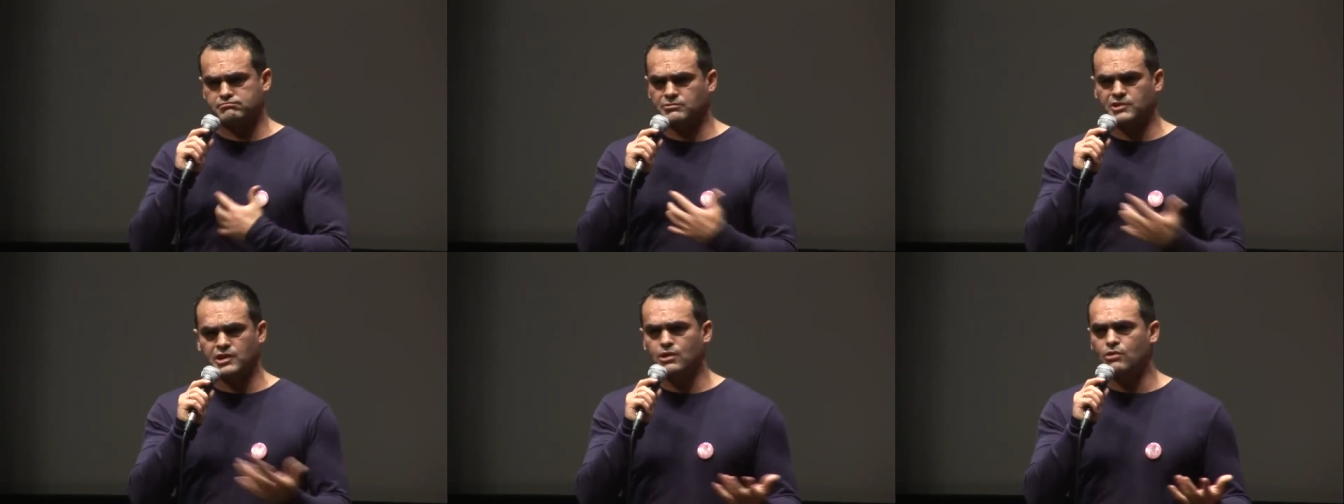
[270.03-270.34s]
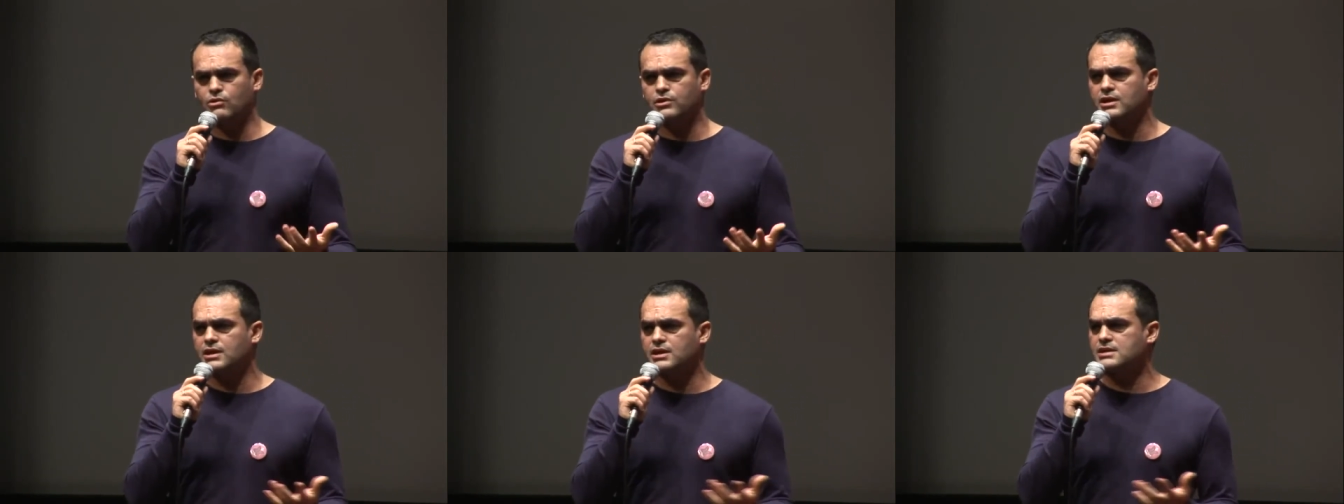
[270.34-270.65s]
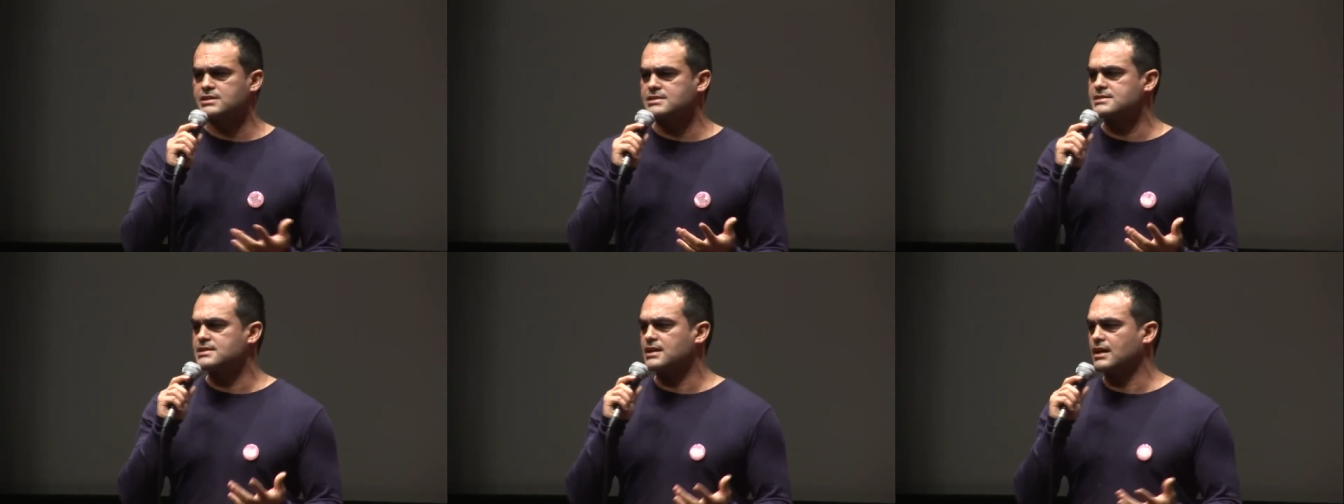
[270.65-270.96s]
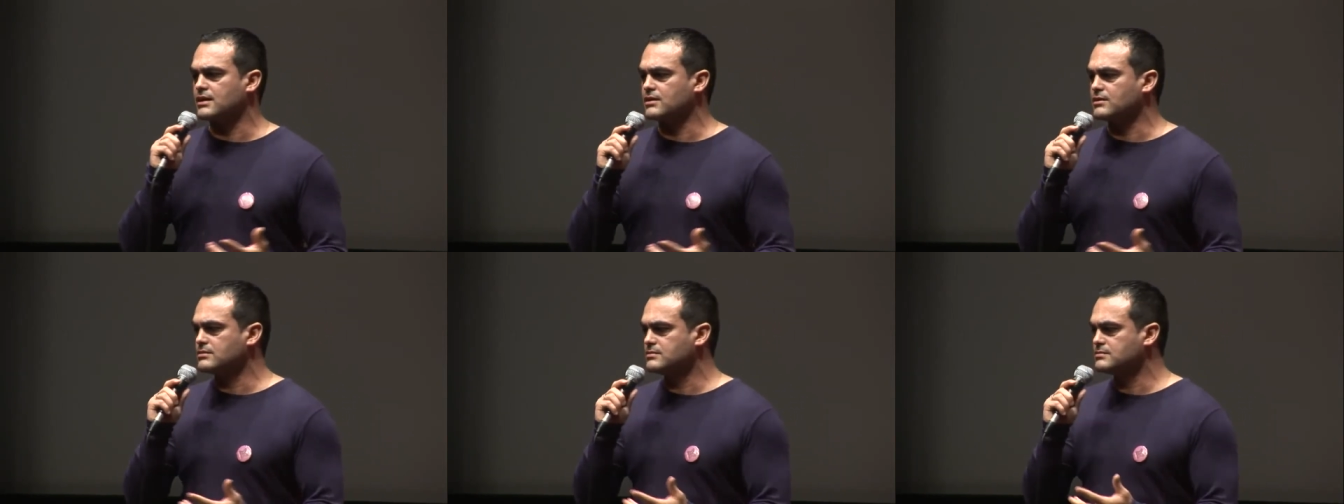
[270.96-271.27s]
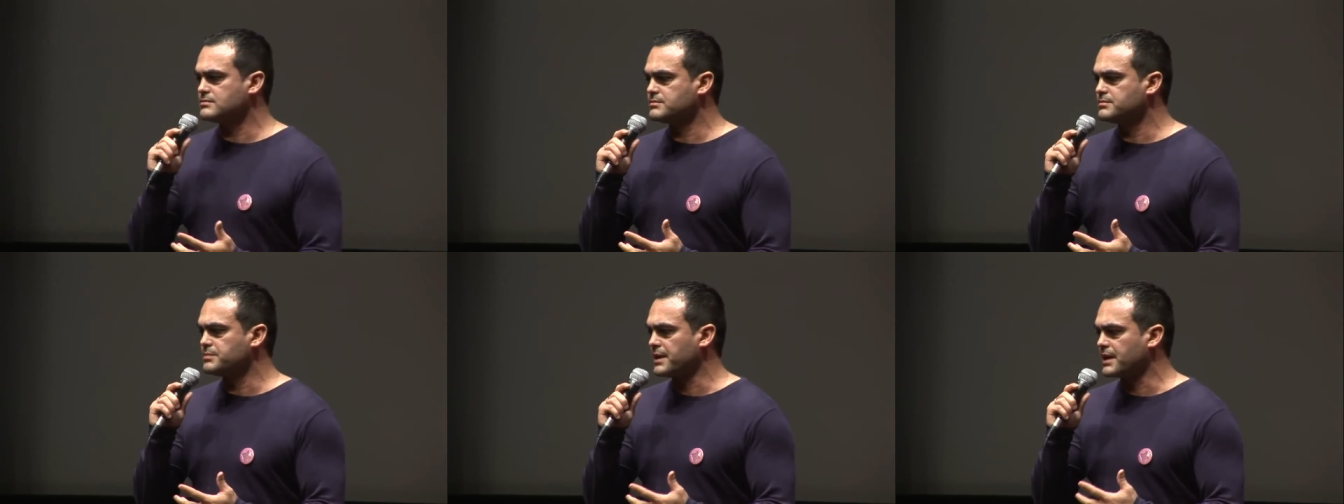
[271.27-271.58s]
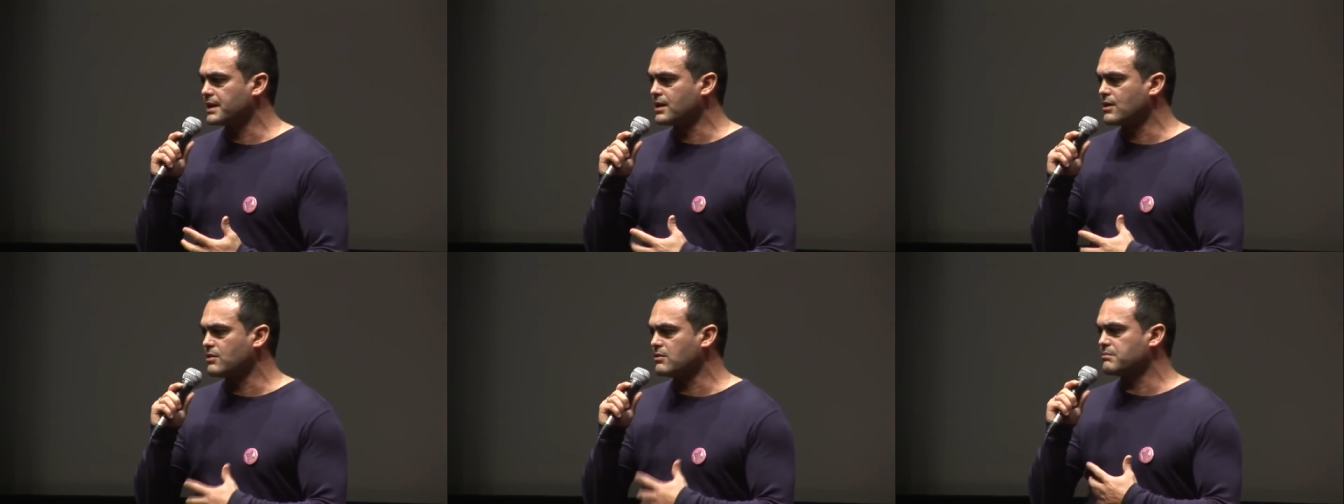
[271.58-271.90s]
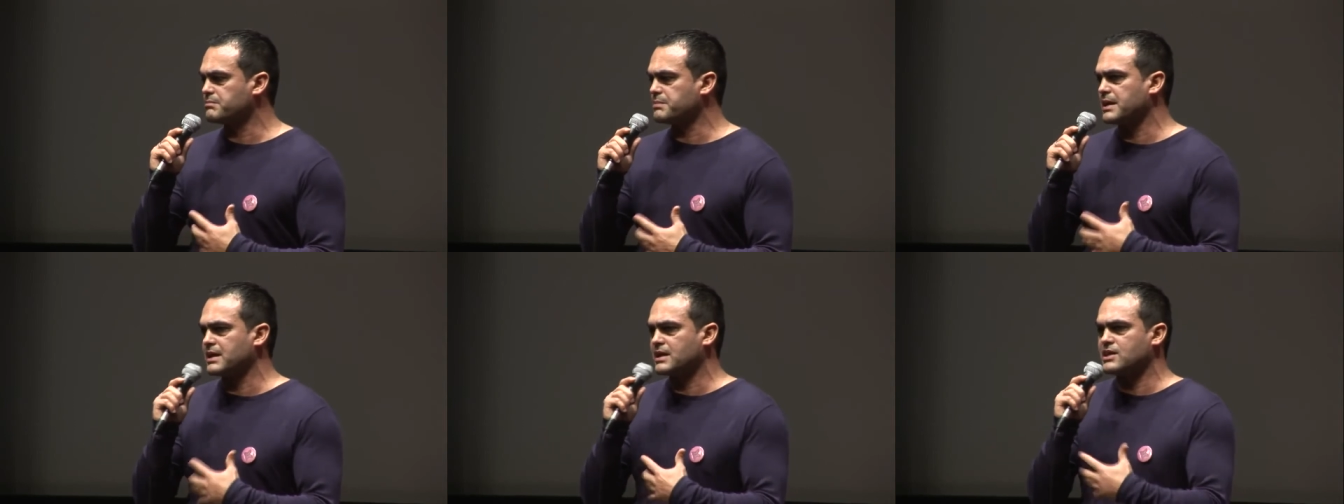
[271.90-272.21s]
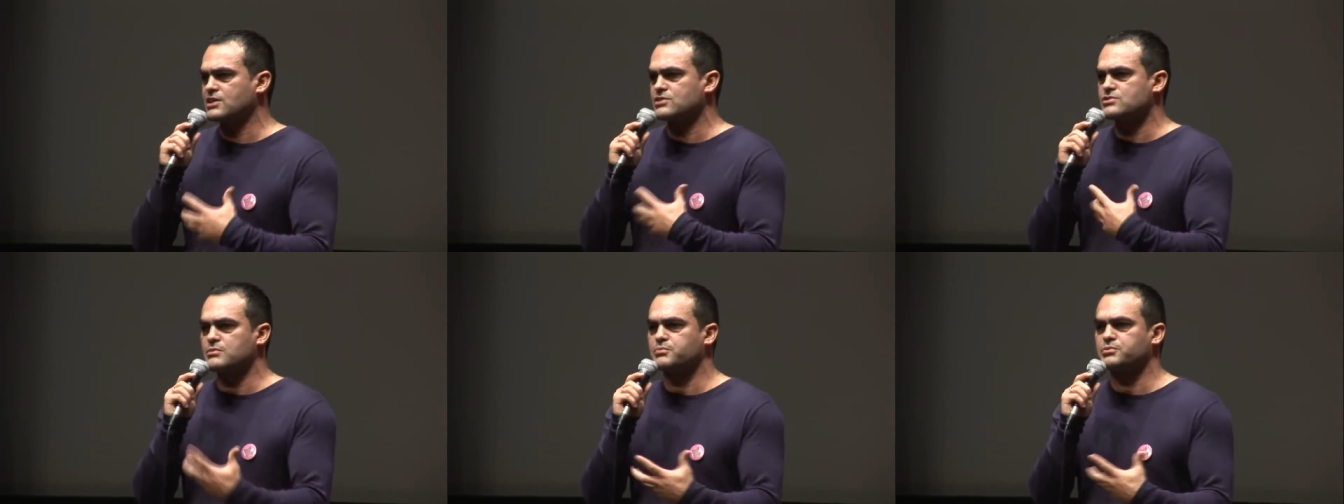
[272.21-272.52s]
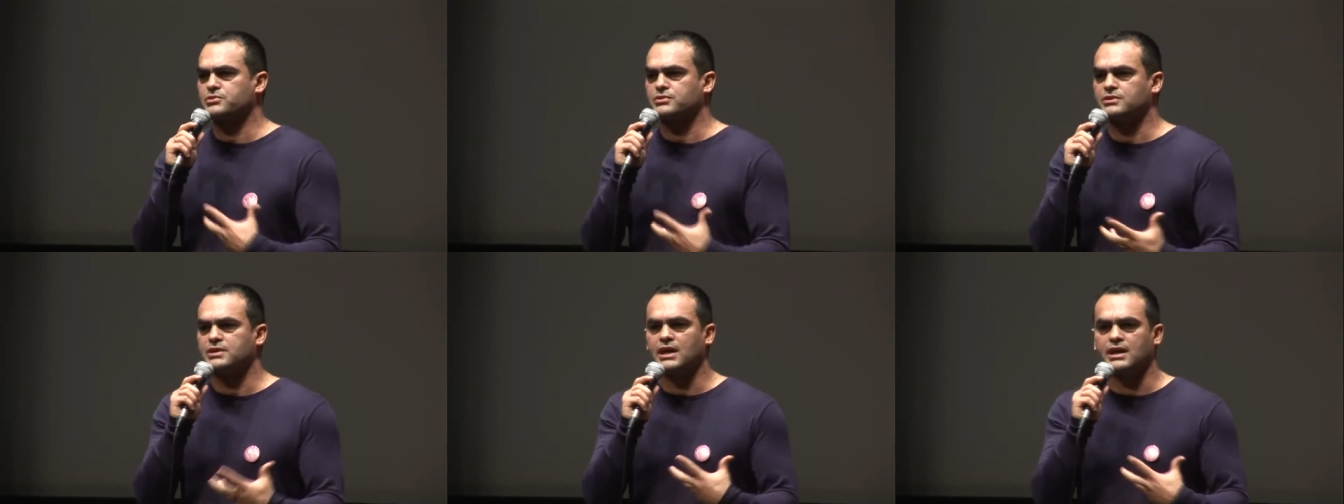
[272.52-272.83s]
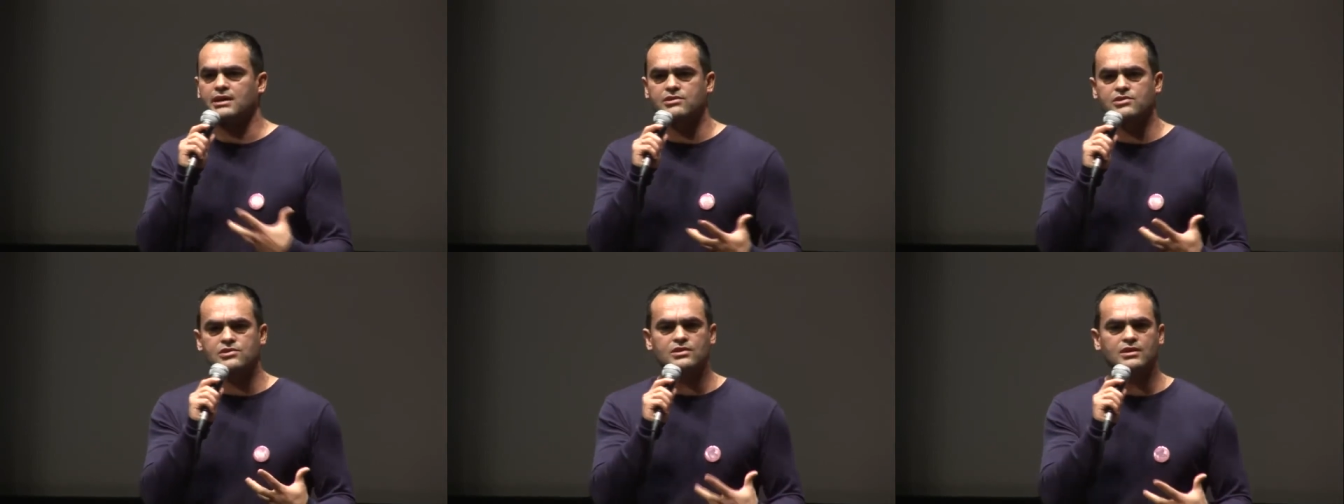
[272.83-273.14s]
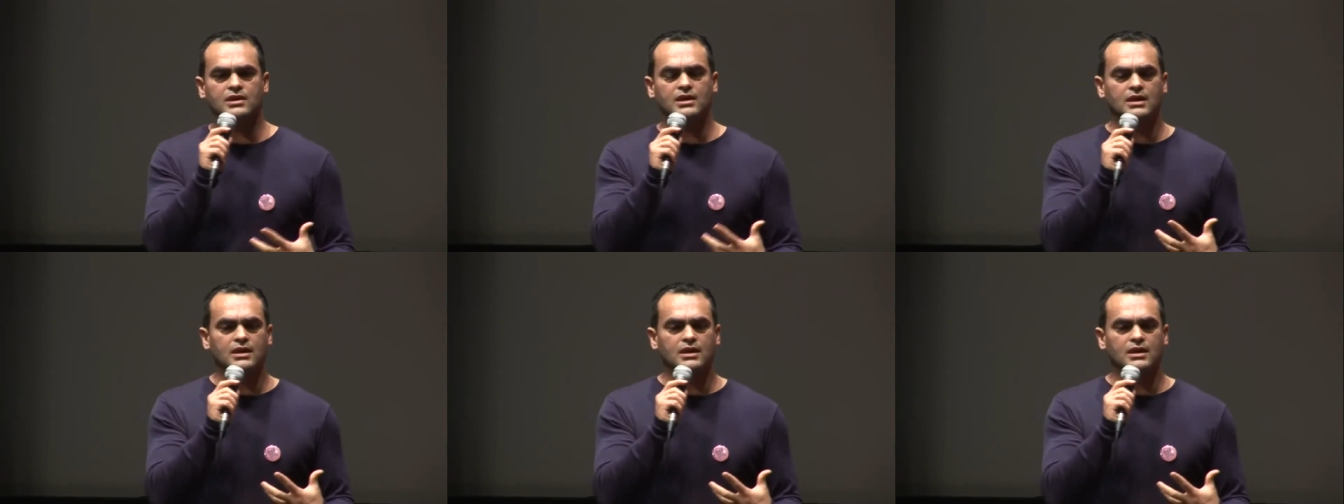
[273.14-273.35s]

tinha o que era necessário para que, para que as oportunidades